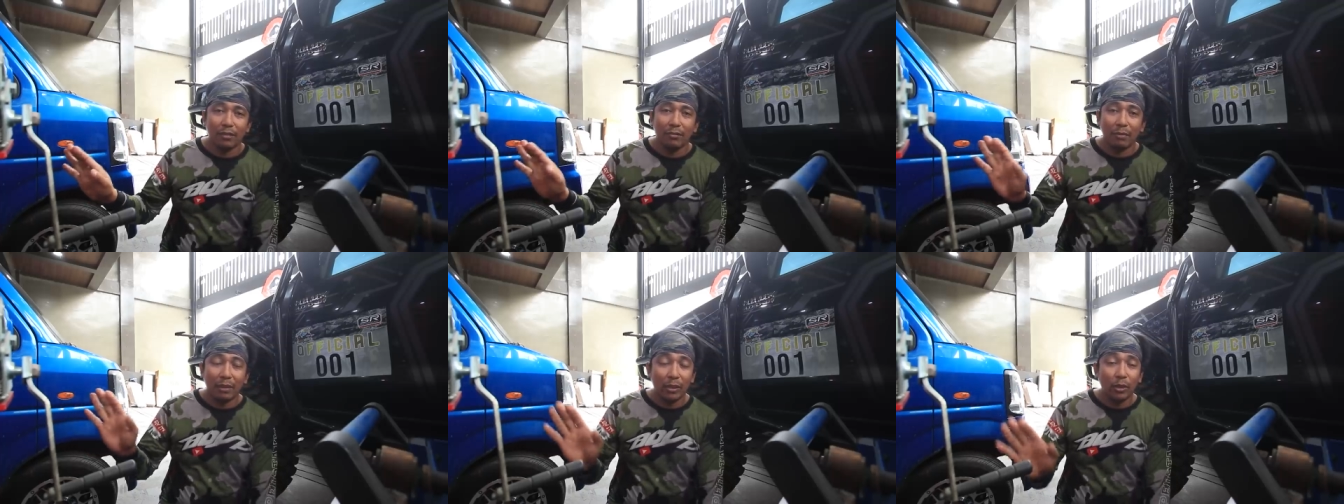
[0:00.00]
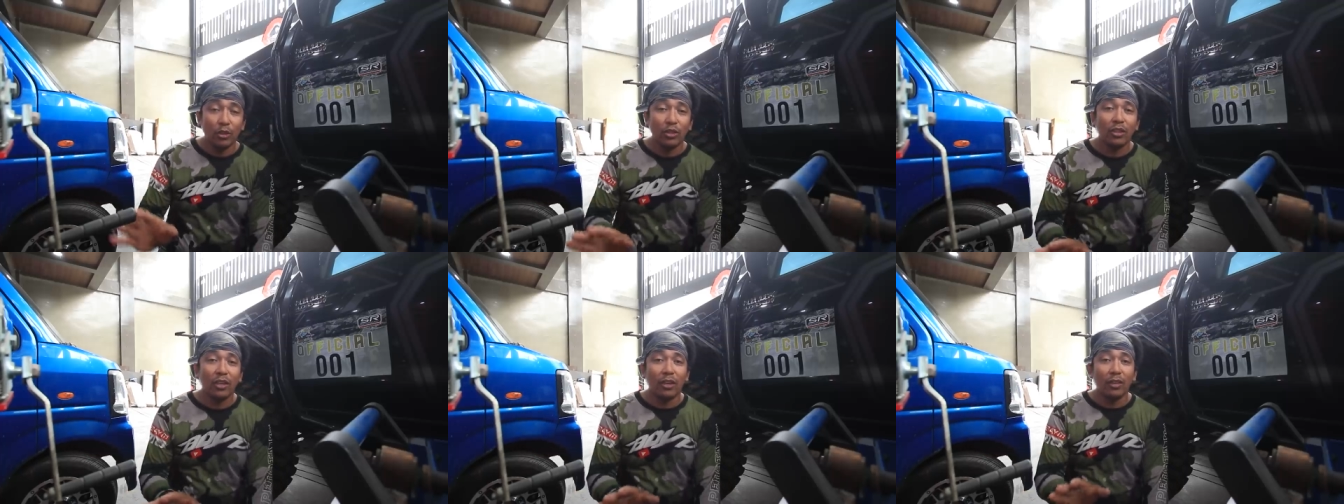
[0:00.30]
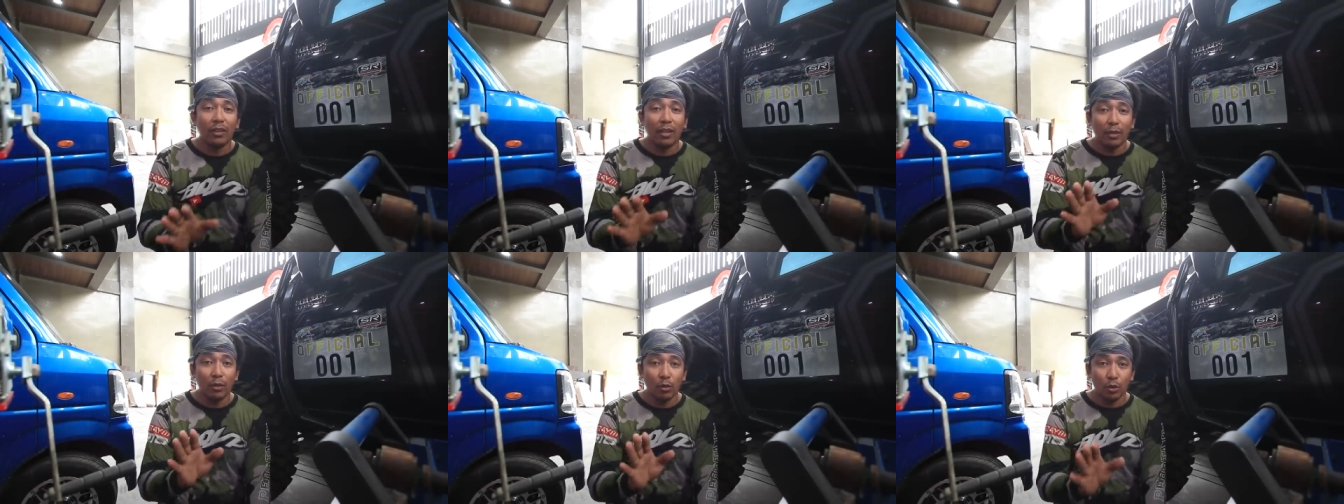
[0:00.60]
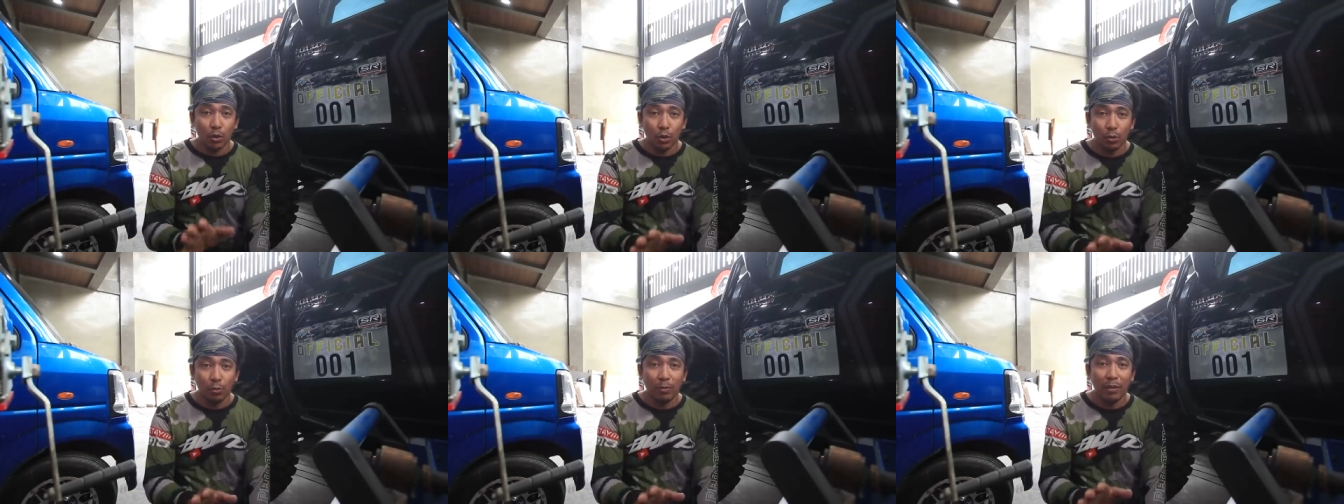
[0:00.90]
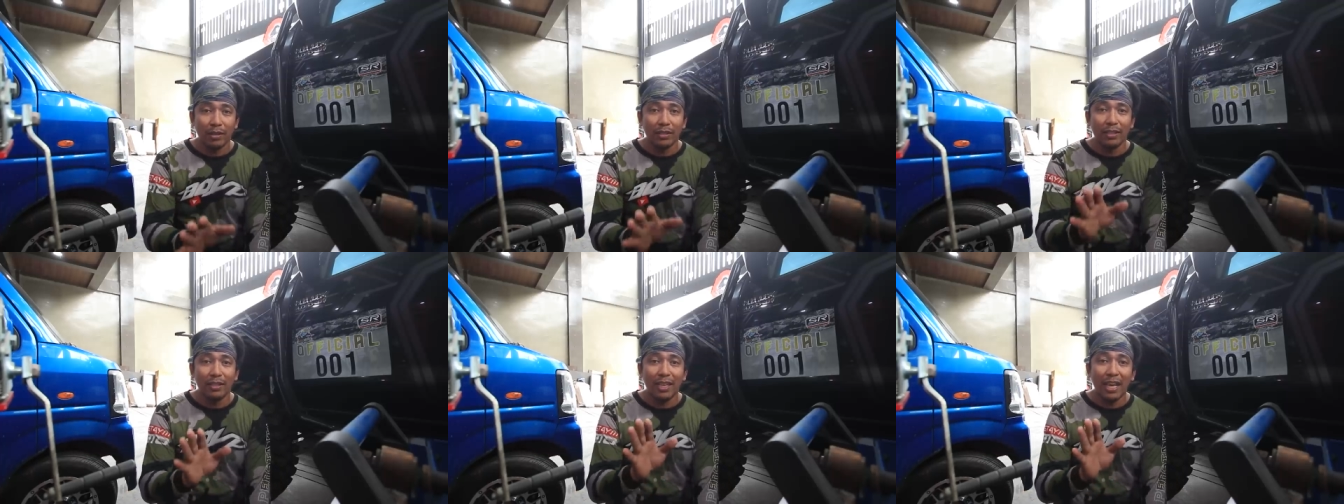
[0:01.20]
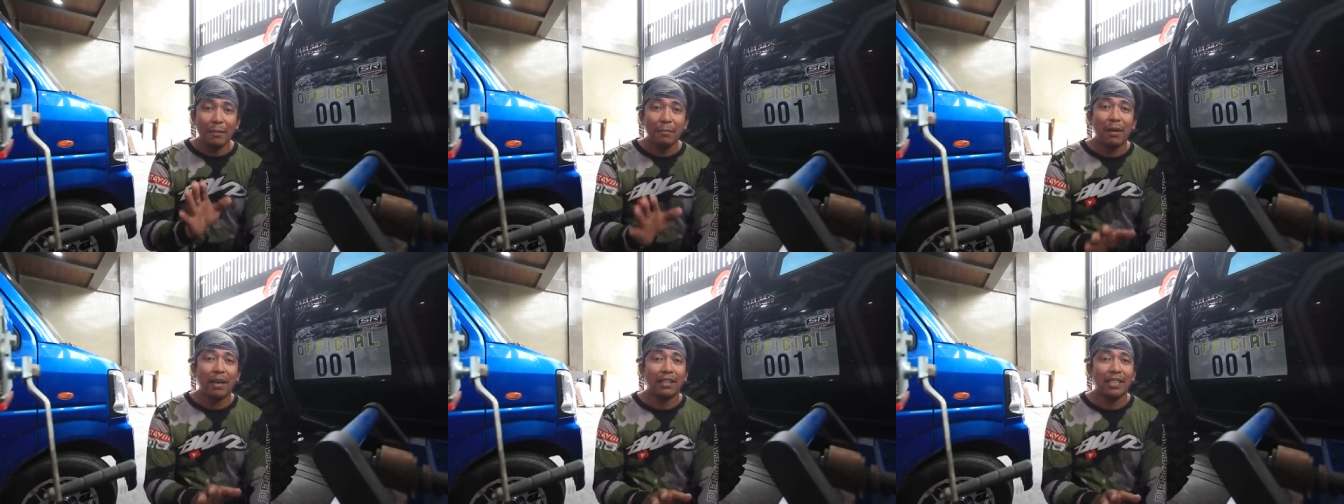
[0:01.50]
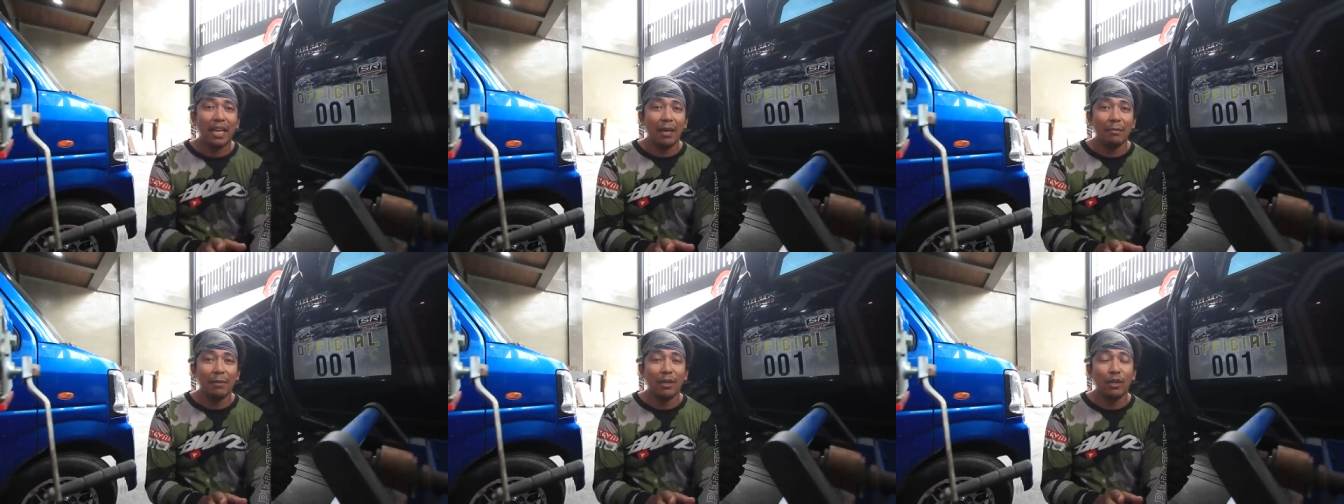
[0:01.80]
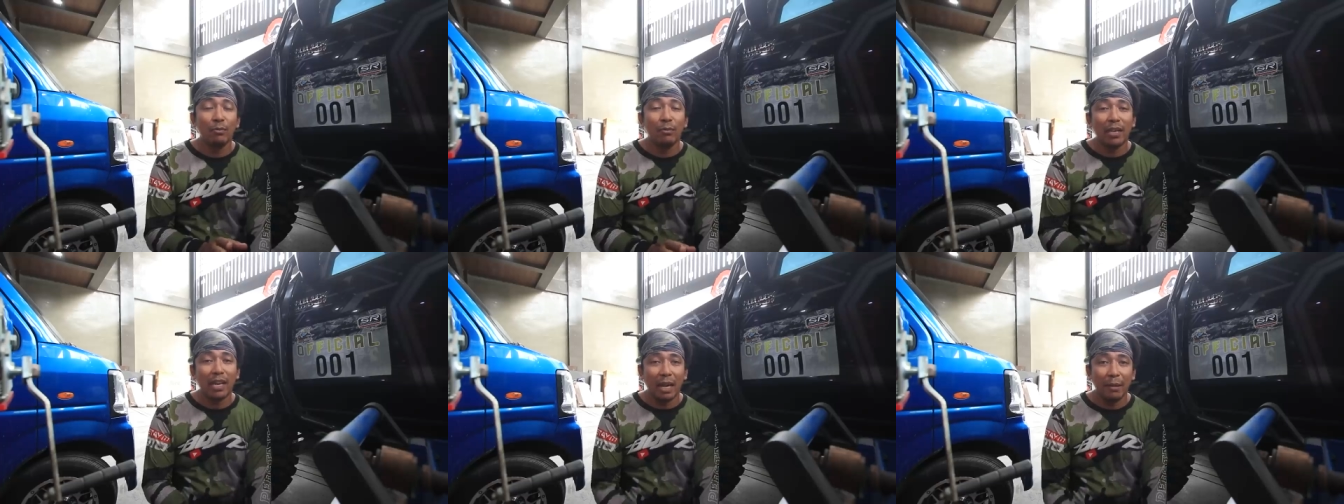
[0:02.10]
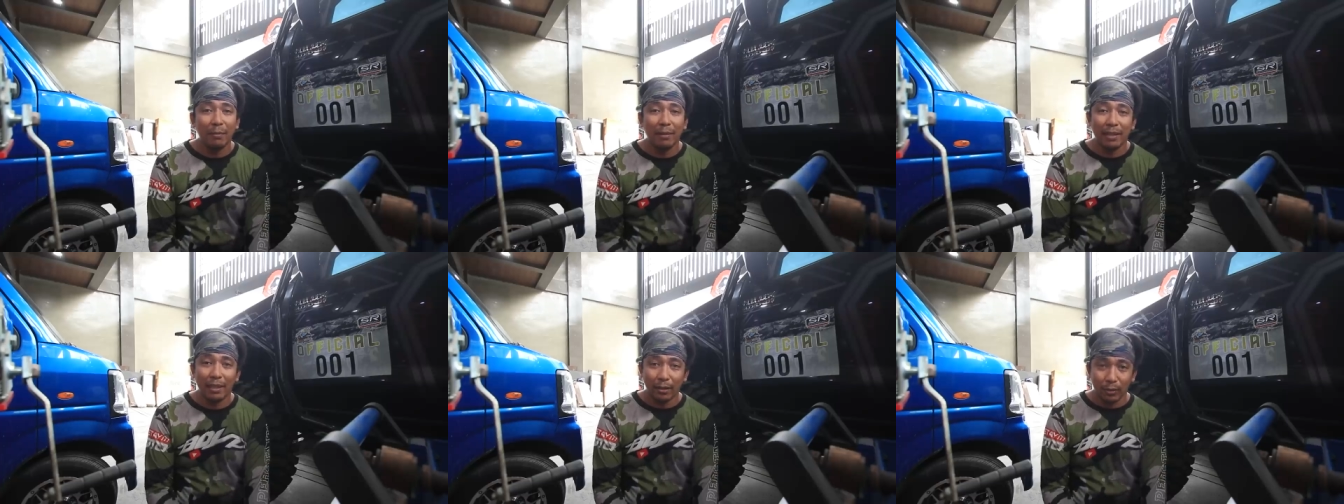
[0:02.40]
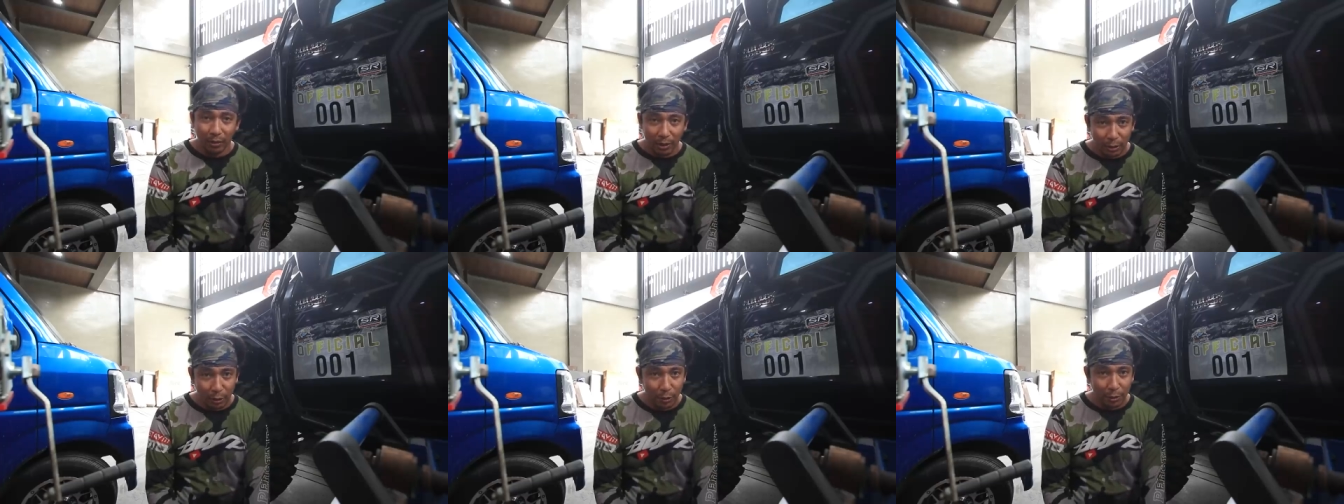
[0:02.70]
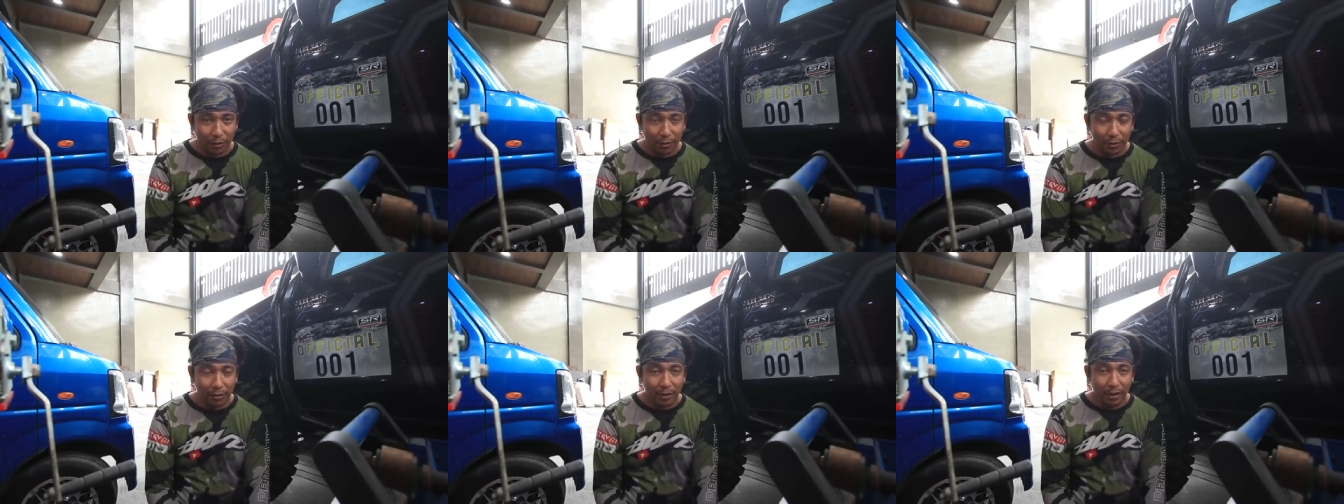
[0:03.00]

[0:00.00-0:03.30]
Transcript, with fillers: manood kayo ng YouTube kasi napakadaming gumagamit ito ngayon